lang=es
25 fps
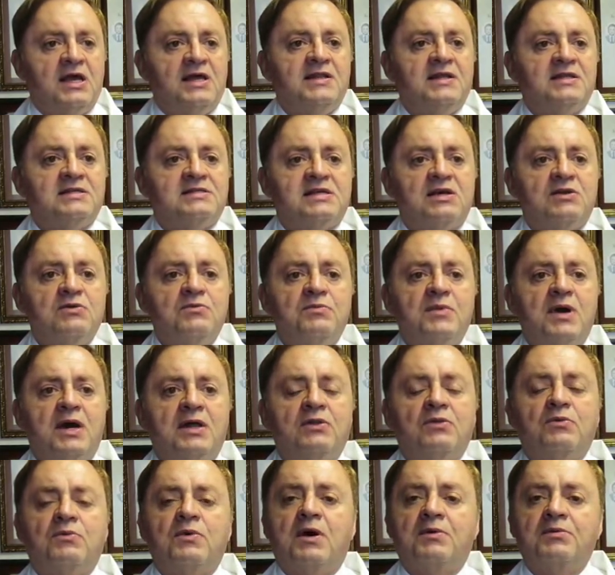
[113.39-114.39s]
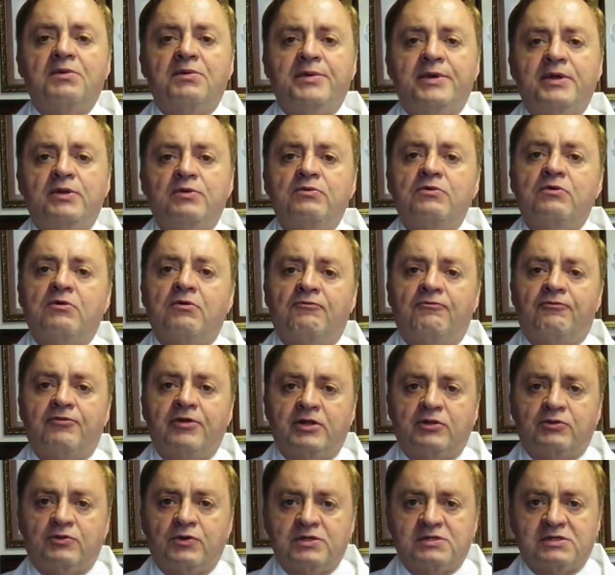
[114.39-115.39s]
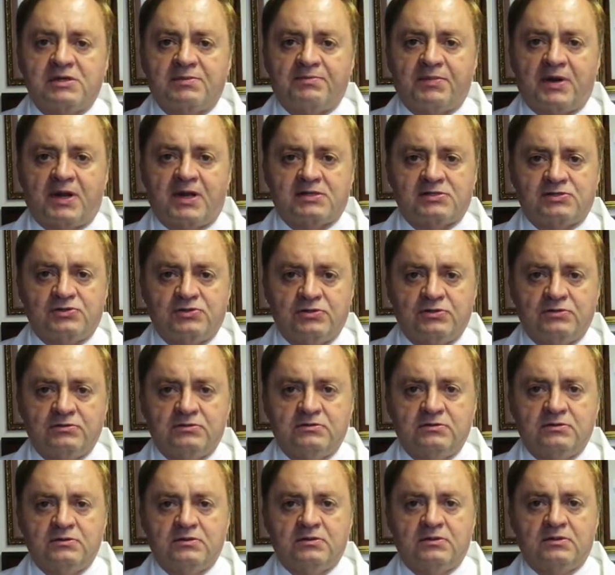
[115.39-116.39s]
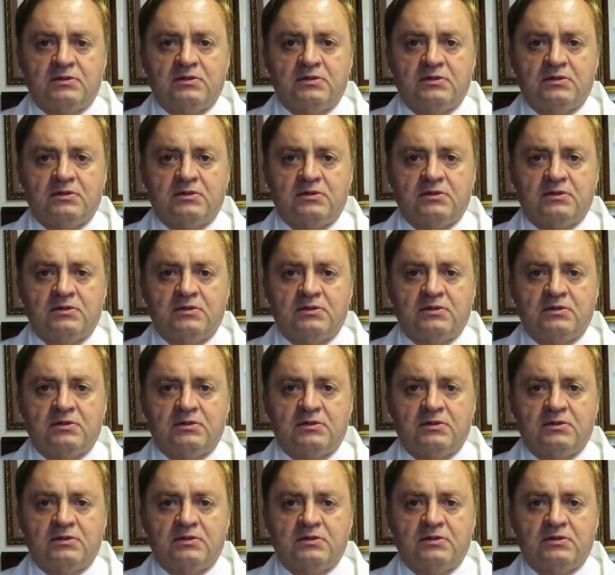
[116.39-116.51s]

En el ser humano va a vivir un conflicto de separación,